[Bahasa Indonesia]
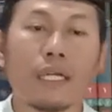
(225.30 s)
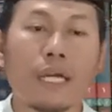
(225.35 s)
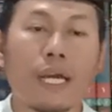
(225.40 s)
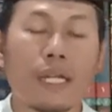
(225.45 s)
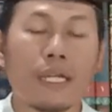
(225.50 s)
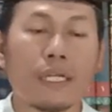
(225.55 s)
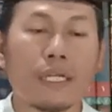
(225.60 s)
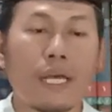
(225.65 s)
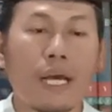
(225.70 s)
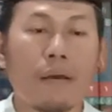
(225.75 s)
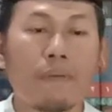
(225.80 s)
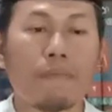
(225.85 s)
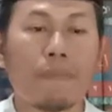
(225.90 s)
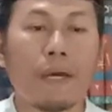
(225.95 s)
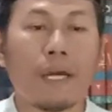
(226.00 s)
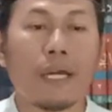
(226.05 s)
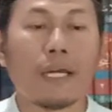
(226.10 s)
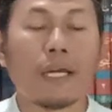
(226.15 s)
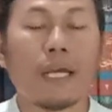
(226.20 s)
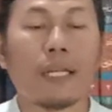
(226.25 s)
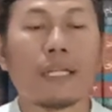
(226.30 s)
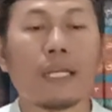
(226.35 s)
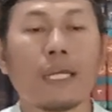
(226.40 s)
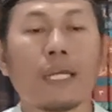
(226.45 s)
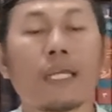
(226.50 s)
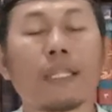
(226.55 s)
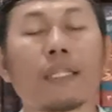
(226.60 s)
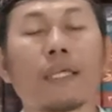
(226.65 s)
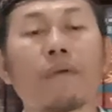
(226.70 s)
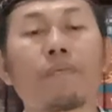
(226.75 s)
Karena apa? Karena
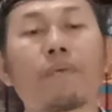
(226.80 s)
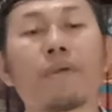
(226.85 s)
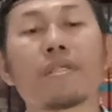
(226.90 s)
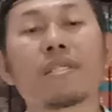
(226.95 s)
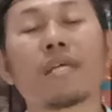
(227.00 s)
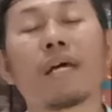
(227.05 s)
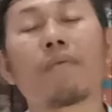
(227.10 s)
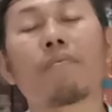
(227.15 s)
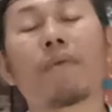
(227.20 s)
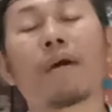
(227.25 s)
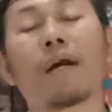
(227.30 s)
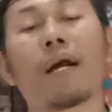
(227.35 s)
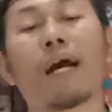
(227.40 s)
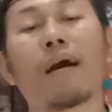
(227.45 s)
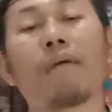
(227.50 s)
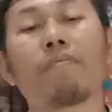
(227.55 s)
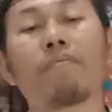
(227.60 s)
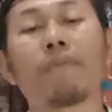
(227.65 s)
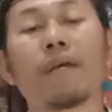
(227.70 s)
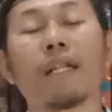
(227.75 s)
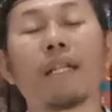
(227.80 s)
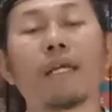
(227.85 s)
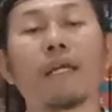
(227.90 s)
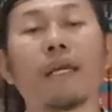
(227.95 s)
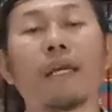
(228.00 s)
kita bisa mengambil